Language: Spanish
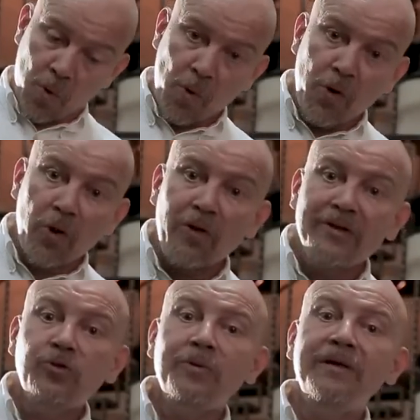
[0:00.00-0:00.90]
Un nodo
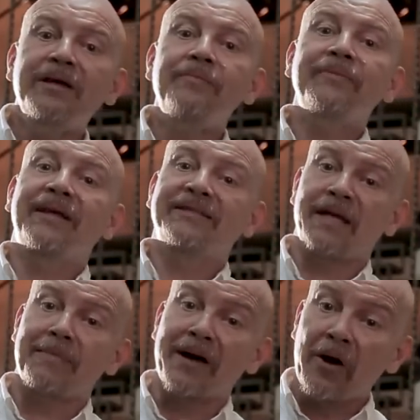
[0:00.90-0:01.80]
de subida, que
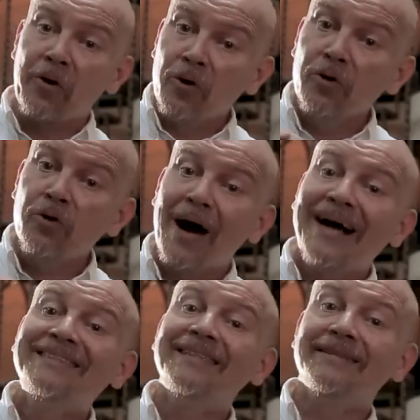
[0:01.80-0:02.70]
se llama nodo
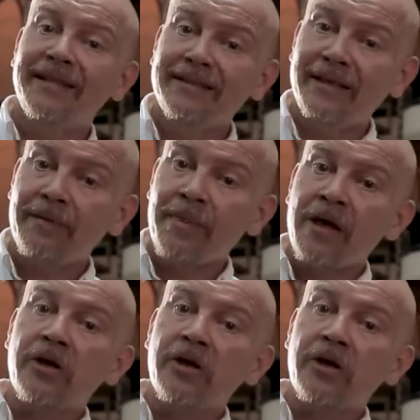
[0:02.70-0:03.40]
ascendente,